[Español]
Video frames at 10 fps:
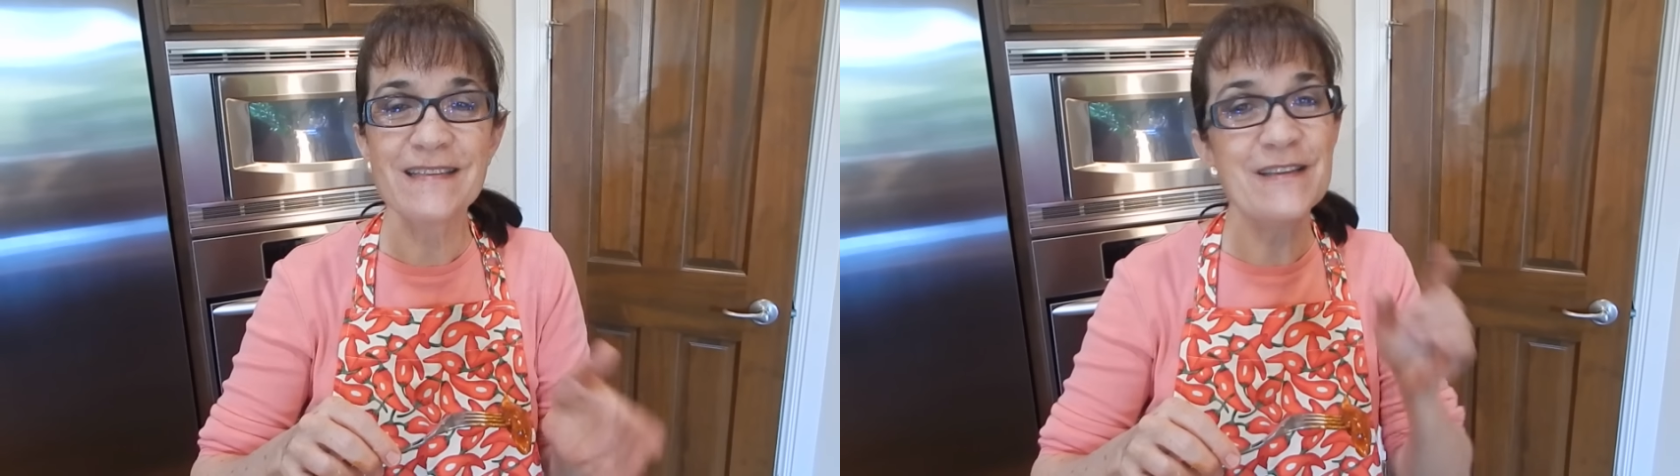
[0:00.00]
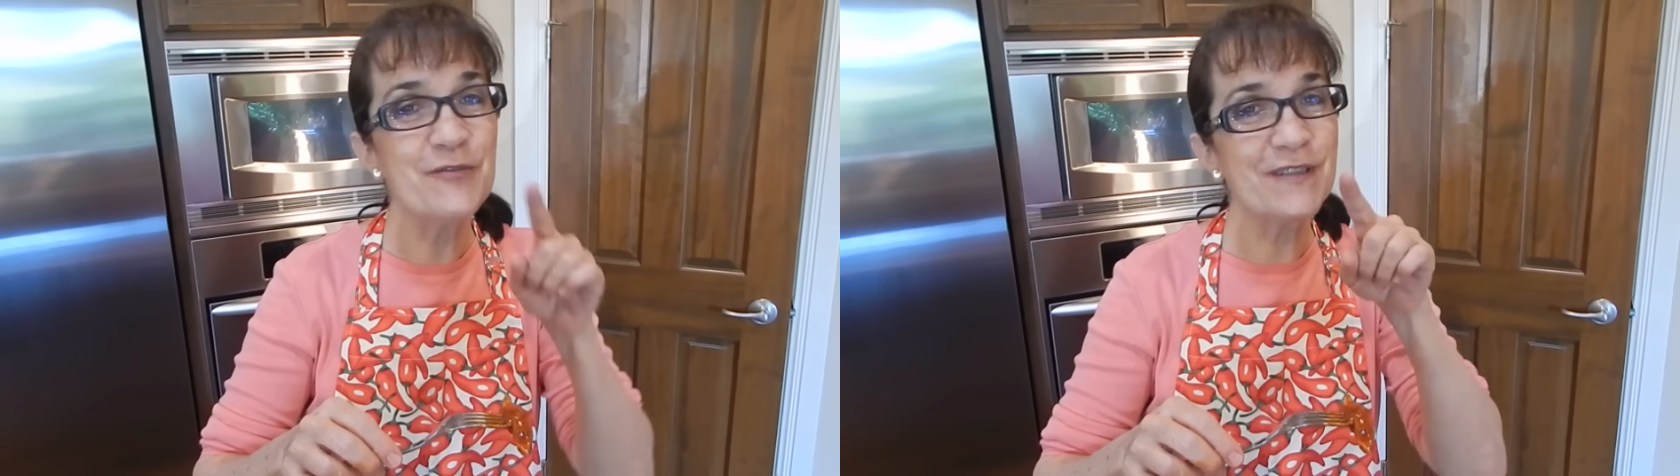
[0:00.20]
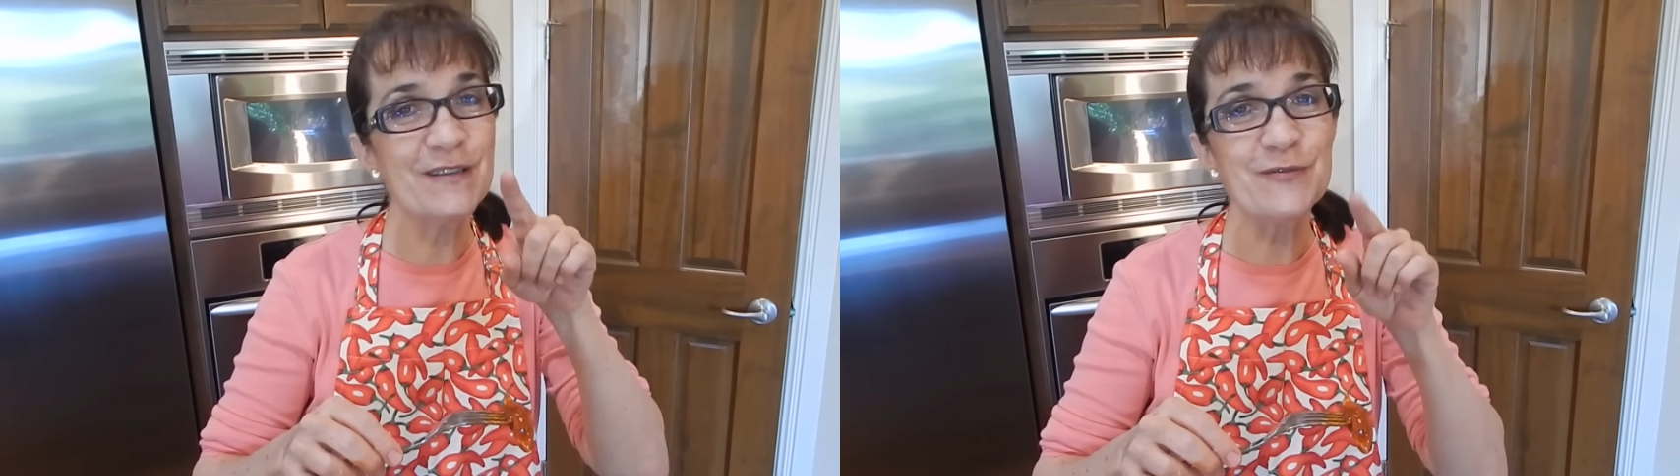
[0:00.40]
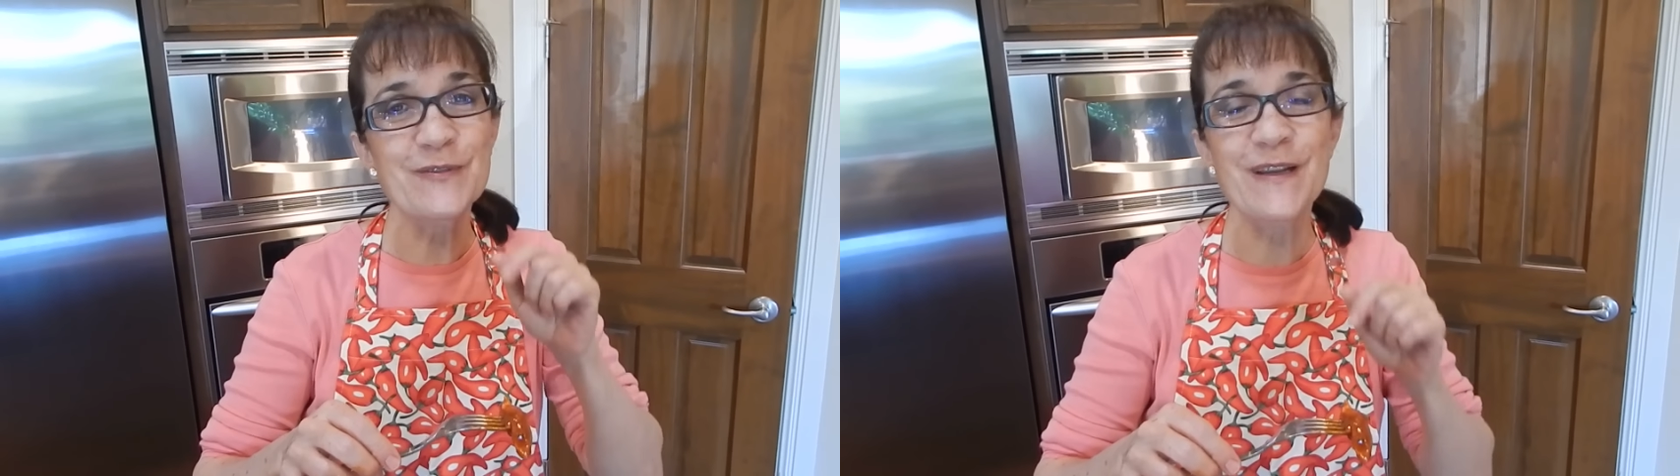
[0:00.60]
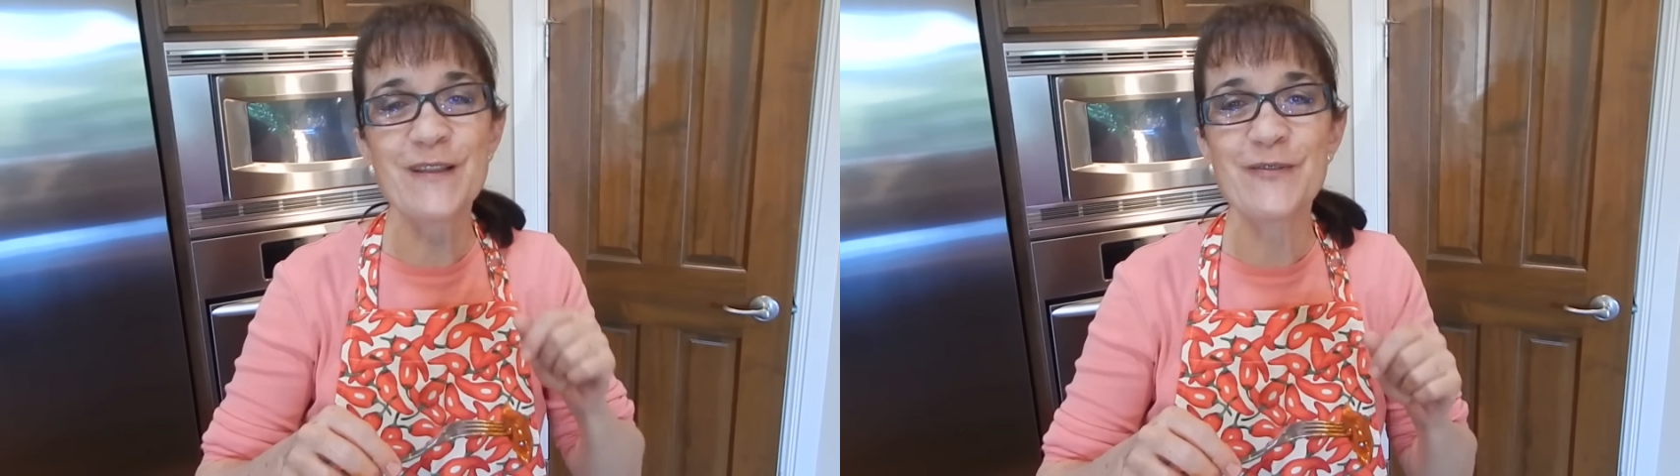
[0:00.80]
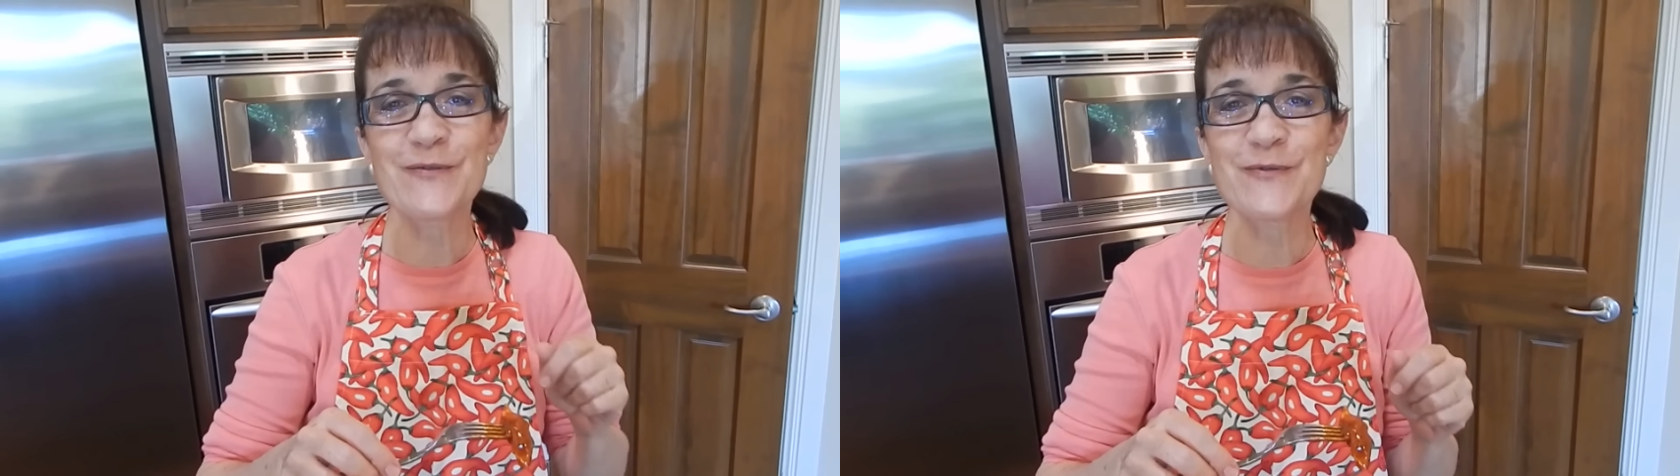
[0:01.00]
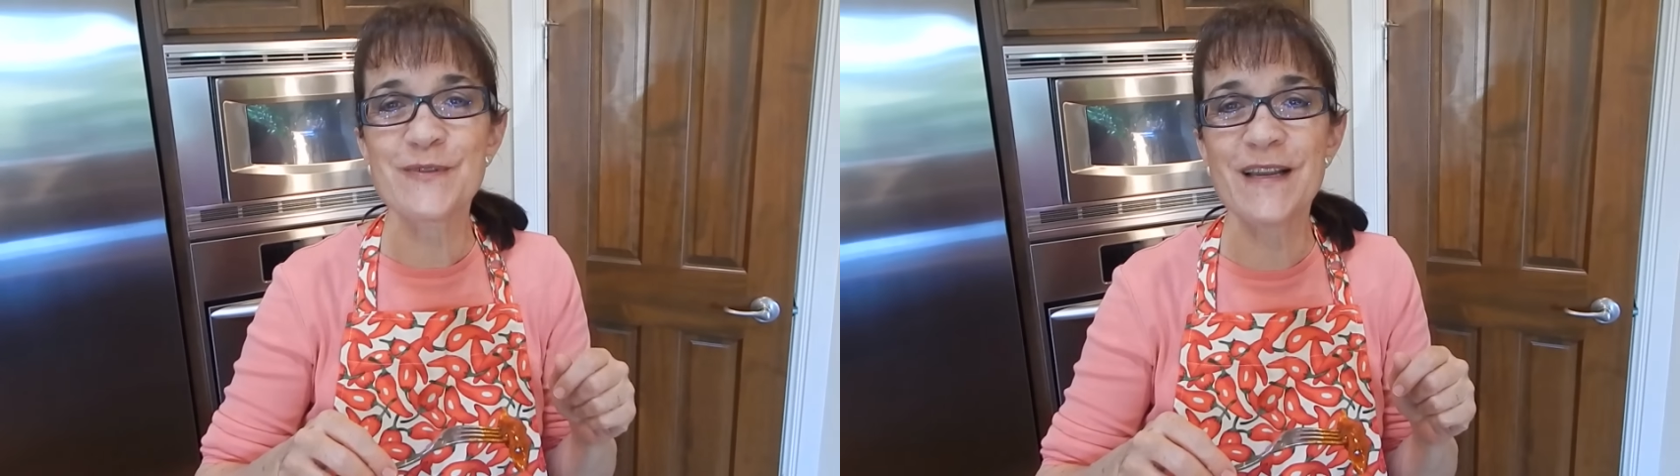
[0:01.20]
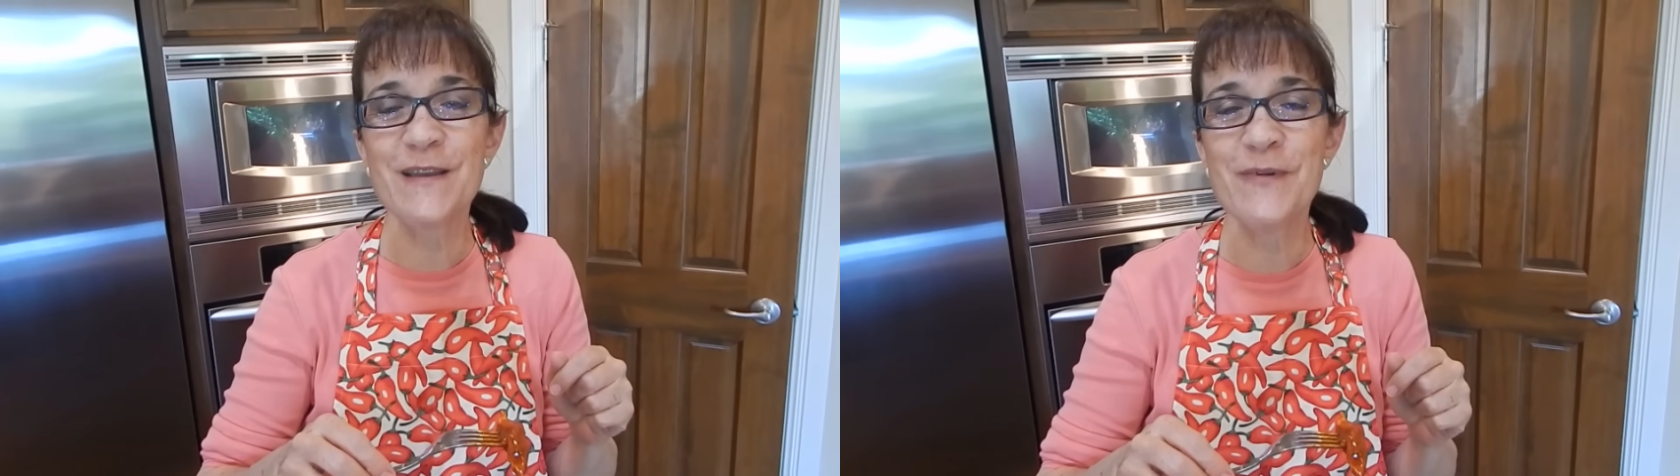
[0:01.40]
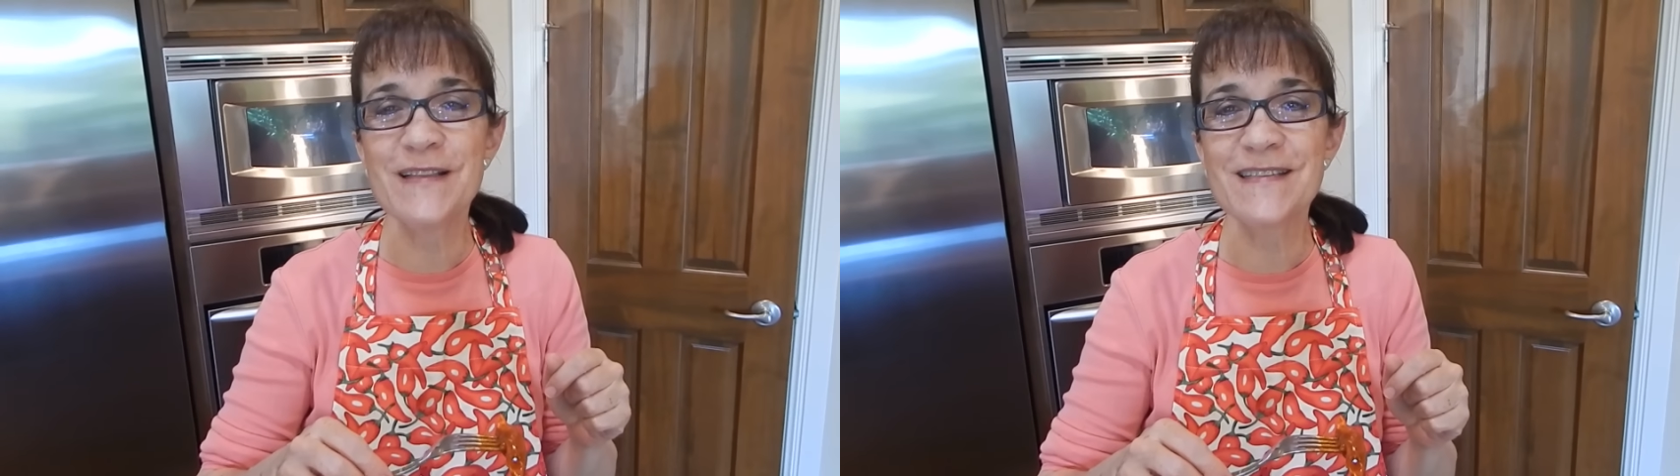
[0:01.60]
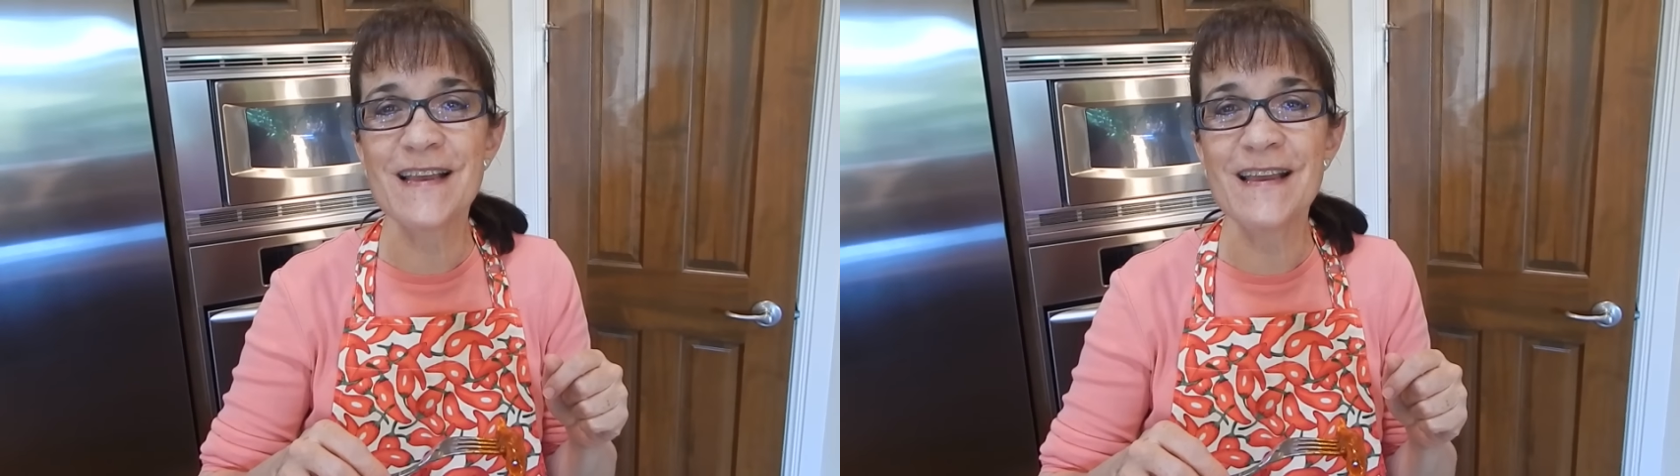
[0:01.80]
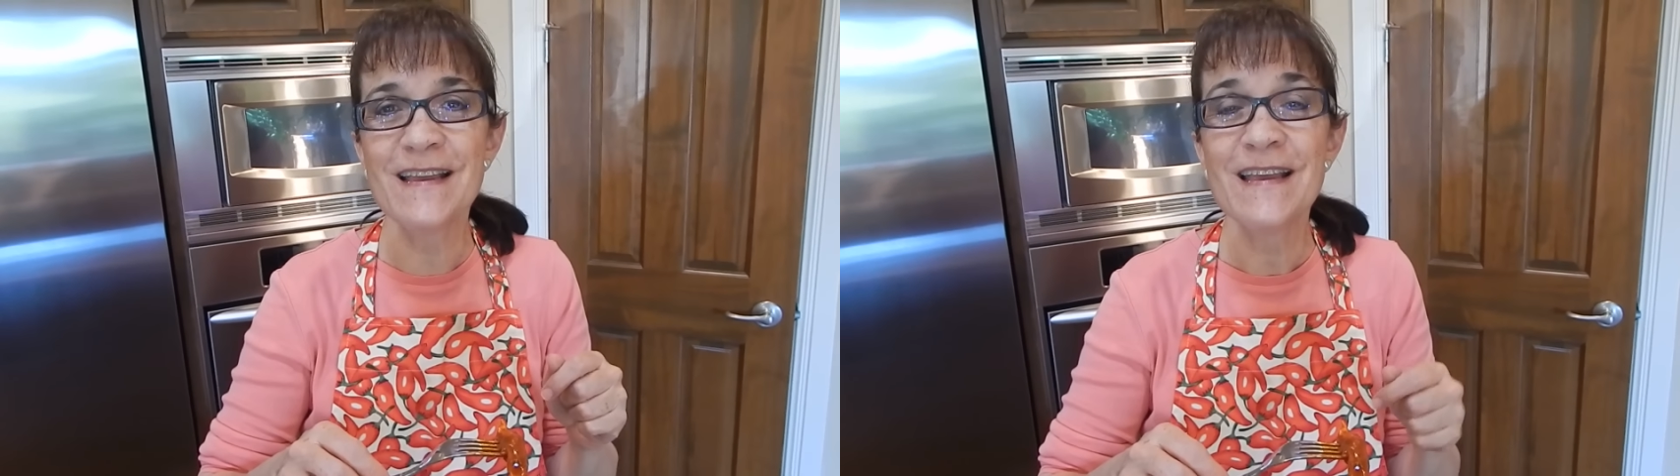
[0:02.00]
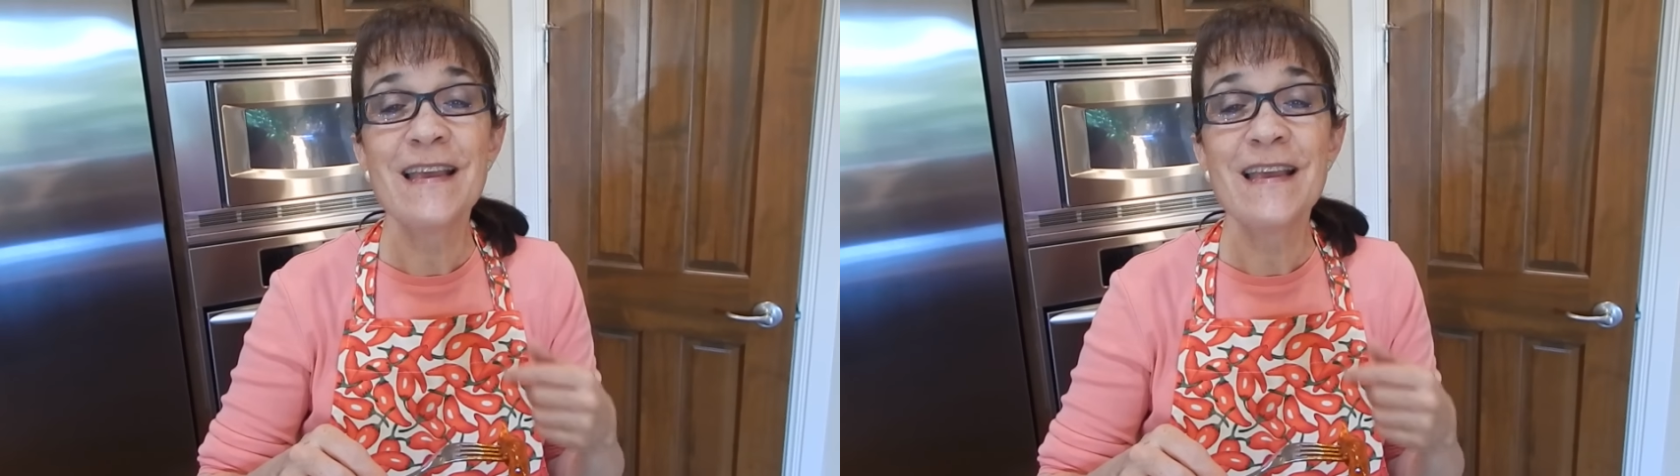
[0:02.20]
Si no se han suscrito, suscríbanse